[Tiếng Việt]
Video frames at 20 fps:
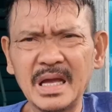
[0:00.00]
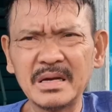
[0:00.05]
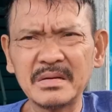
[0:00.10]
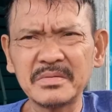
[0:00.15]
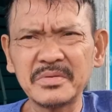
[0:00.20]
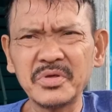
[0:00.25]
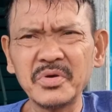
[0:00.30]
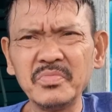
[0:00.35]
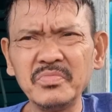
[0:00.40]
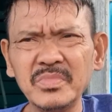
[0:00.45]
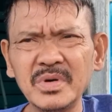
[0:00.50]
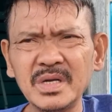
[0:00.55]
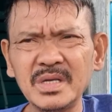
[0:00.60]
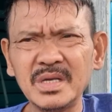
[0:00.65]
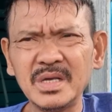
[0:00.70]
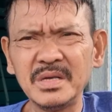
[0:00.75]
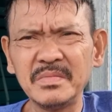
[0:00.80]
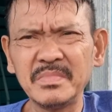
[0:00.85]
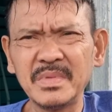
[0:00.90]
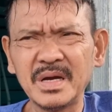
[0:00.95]
ăn chúng cái
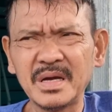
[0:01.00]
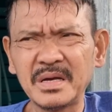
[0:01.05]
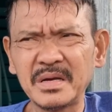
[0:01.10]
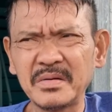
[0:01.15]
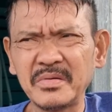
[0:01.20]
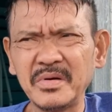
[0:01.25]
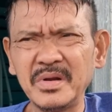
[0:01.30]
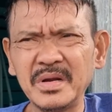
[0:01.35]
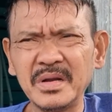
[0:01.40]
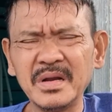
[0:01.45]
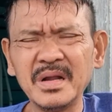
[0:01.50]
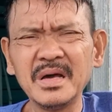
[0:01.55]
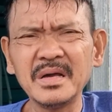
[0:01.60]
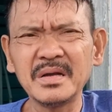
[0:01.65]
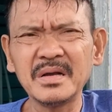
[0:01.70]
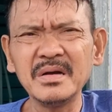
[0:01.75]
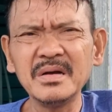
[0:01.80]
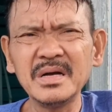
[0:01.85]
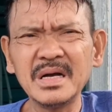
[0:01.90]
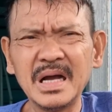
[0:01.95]
gì mà nó hơi
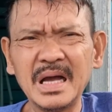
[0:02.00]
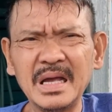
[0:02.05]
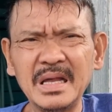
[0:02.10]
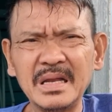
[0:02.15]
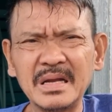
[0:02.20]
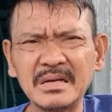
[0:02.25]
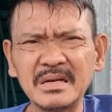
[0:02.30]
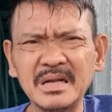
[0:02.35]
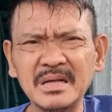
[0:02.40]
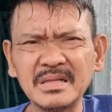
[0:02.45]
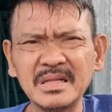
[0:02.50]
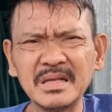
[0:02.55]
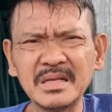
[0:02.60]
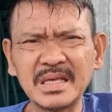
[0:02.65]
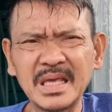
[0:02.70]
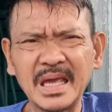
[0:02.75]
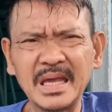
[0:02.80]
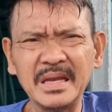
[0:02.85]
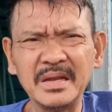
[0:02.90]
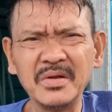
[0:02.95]
cứng cái là nó nó
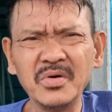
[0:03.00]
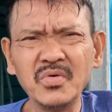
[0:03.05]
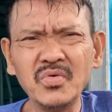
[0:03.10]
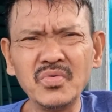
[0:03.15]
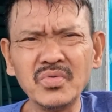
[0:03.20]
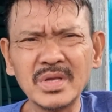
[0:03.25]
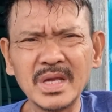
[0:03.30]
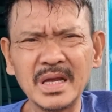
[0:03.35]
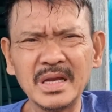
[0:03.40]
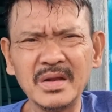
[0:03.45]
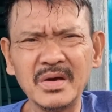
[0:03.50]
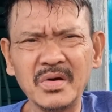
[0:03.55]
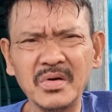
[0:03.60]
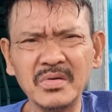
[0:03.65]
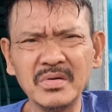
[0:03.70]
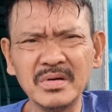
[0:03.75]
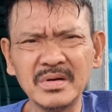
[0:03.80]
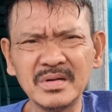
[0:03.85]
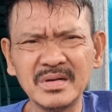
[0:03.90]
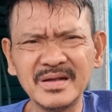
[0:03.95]
chày nú chày
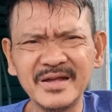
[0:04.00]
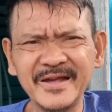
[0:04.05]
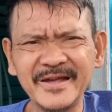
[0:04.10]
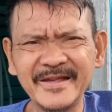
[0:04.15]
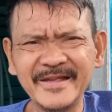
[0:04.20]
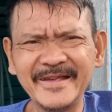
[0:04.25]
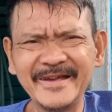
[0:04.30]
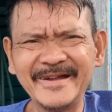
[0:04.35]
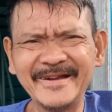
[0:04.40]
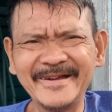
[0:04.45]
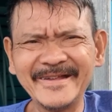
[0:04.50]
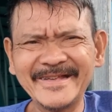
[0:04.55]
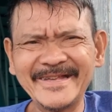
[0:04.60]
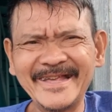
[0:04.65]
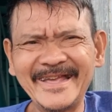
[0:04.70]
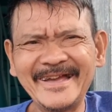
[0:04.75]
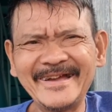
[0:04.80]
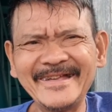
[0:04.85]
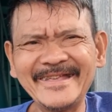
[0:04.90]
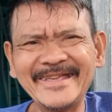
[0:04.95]
đổ nó dạ, nó
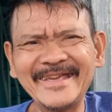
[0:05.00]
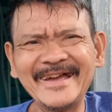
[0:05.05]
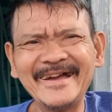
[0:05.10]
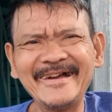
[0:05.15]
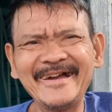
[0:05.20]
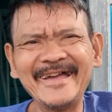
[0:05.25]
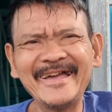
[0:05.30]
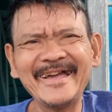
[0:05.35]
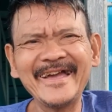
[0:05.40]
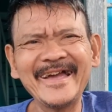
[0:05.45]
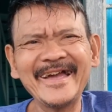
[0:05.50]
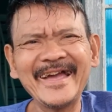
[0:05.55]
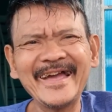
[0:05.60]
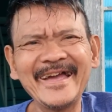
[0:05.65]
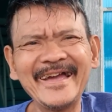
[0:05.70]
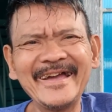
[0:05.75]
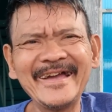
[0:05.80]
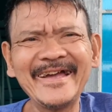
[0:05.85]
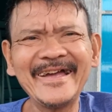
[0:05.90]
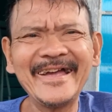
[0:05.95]
sát cái chân
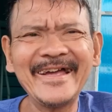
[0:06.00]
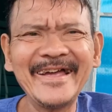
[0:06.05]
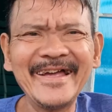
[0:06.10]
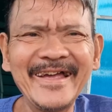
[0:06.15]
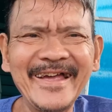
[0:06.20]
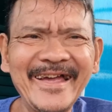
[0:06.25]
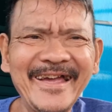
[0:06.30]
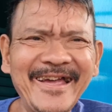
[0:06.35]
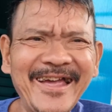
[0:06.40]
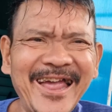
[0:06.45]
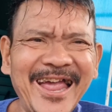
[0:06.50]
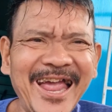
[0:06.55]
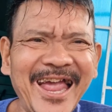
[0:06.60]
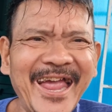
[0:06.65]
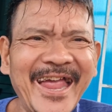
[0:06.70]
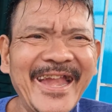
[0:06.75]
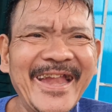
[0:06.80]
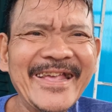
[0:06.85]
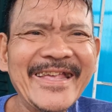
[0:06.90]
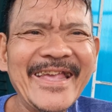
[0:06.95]
à, hàm răng của cha
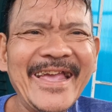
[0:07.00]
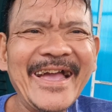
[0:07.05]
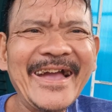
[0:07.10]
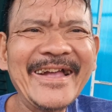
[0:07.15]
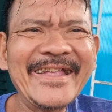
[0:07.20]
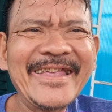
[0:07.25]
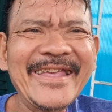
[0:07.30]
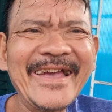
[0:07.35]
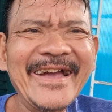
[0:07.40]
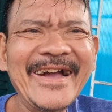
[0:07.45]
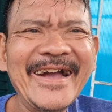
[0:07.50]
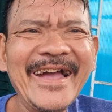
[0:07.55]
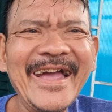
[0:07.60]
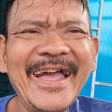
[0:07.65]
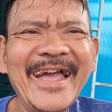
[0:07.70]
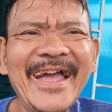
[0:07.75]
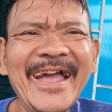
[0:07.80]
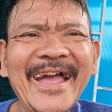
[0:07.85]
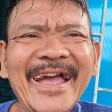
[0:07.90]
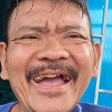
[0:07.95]
nó sát cái chân này
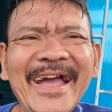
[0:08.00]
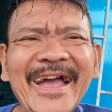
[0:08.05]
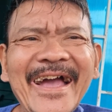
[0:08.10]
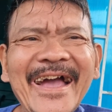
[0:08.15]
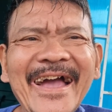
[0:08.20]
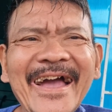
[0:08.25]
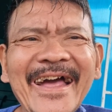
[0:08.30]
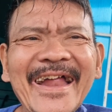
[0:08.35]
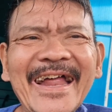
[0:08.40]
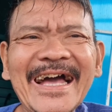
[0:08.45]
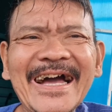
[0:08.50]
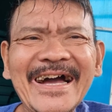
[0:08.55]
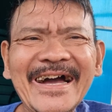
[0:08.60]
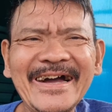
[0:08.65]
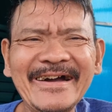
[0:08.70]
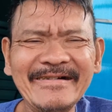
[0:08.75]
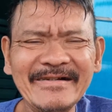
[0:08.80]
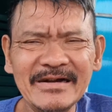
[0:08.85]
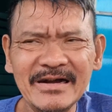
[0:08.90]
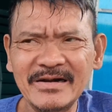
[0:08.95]

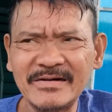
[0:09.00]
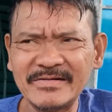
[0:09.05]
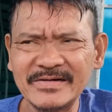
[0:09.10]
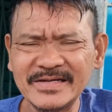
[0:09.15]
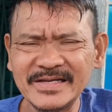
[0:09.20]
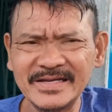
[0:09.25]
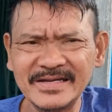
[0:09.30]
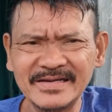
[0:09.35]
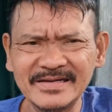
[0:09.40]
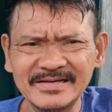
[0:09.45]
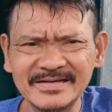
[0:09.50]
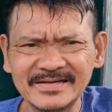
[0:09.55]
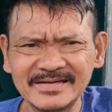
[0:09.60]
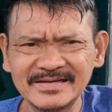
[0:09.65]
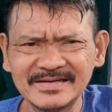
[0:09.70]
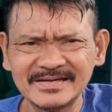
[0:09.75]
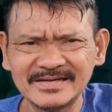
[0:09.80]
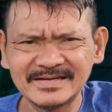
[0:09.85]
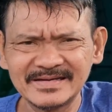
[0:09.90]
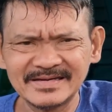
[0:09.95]
không còn gì.
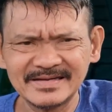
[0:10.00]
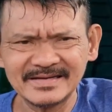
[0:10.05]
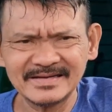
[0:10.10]
cho nên